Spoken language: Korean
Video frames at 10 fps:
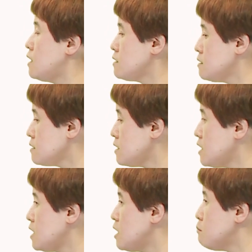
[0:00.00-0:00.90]

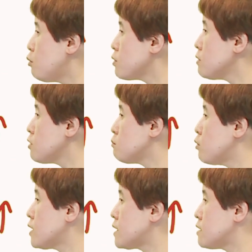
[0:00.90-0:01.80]
특히
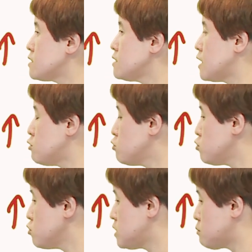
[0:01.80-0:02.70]
폭염경보가 내려진 내륙을
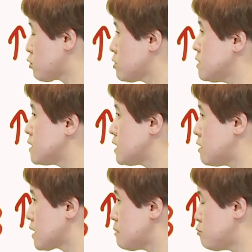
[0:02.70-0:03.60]
중심으로는
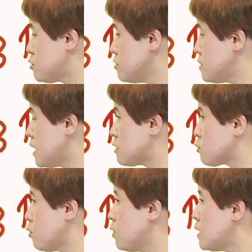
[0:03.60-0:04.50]
이렇게
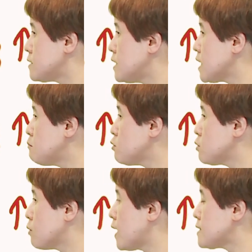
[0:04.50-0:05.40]
붉은색으로
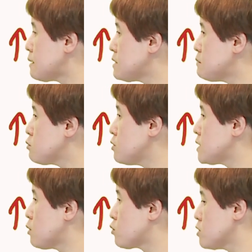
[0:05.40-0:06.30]
체감온도가 삼십오 도
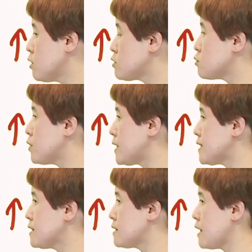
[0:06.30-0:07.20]
이상 오를 것으로
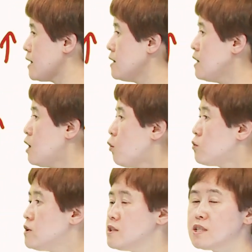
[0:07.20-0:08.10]
예상돼
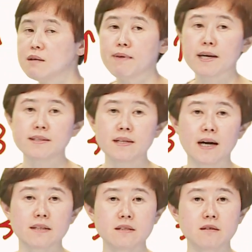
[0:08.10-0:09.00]
온열질환 발생
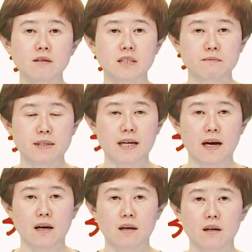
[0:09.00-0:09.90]
가능성이
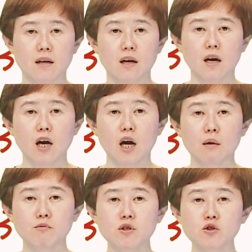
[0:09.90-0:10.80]
있습니다.
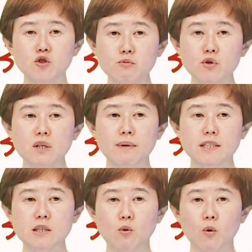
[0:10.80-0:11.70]
물을 충분히
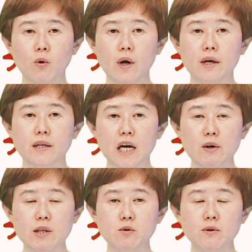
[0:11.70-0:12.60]
마시고
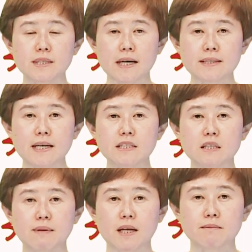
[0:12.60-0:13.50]
야외활동
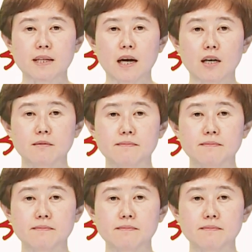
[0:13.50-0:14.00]
자제하시기 바랍니다.